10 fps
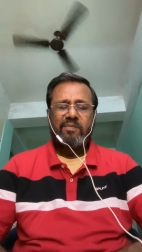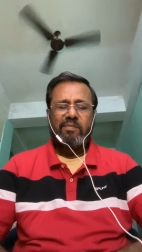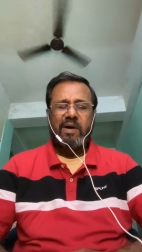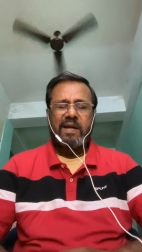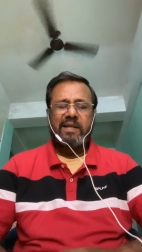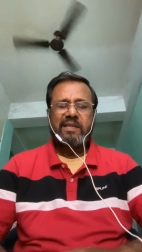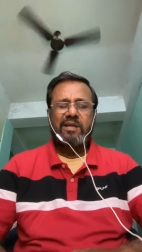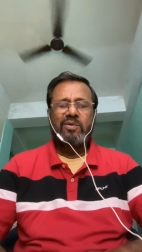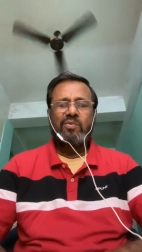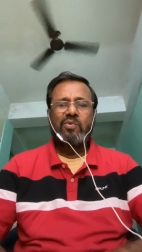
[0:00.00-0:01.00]

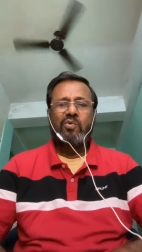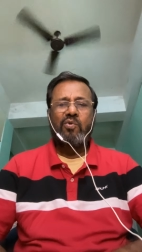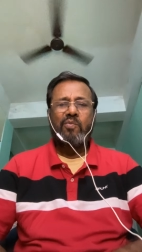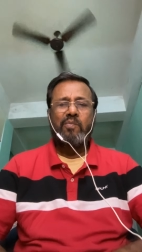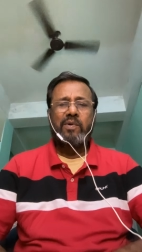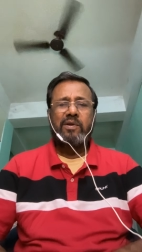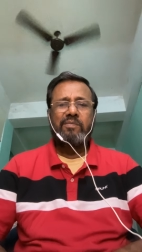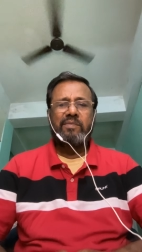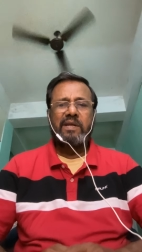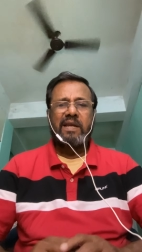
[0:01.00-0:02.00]
மலர்தலும்
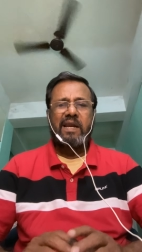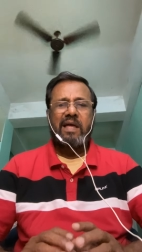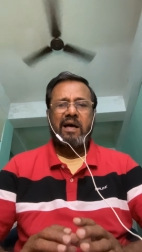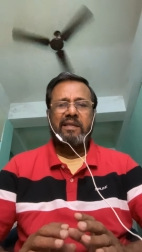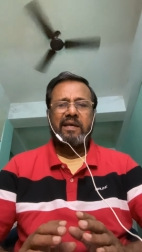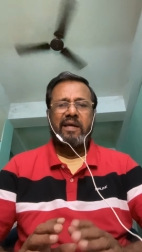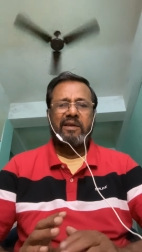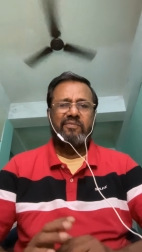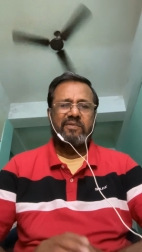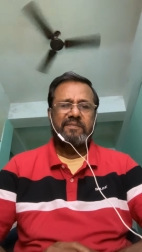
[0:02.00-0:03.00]
கூம்பலும் இல்லாத
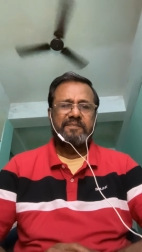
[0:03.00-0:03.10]
அறிவு